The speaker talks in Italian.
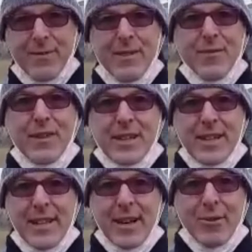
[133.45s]

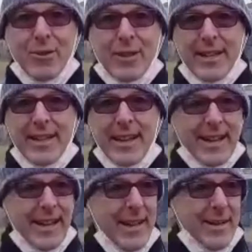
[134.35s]
difficile da
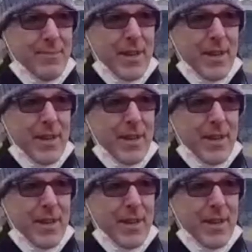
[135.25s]
contenere ecco.